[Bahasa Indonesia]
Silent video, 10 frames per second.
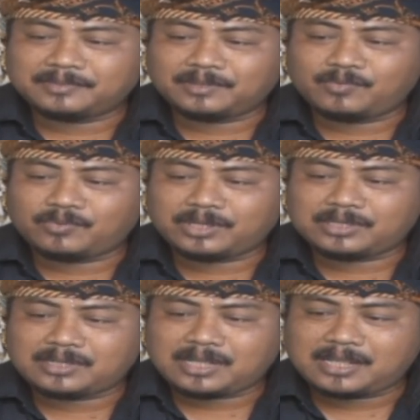
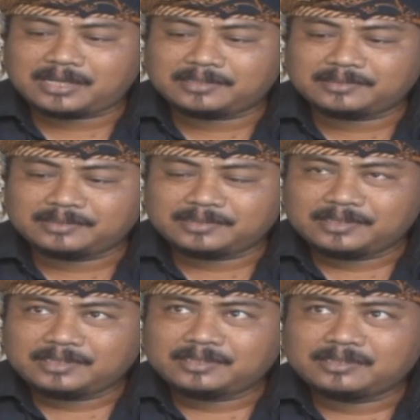ngeguguritan,
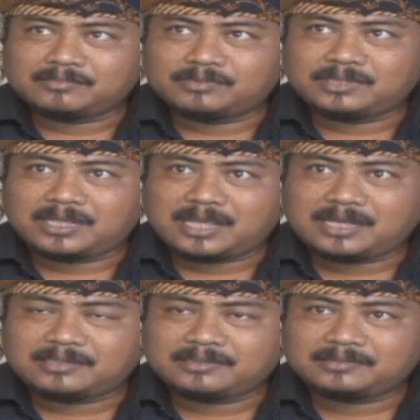
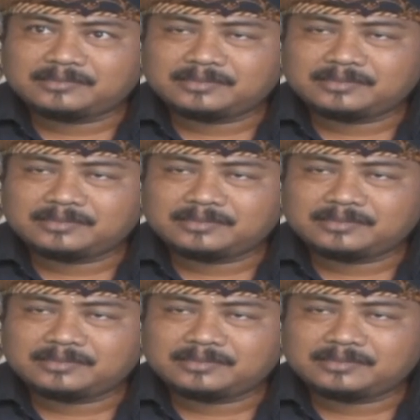kemudian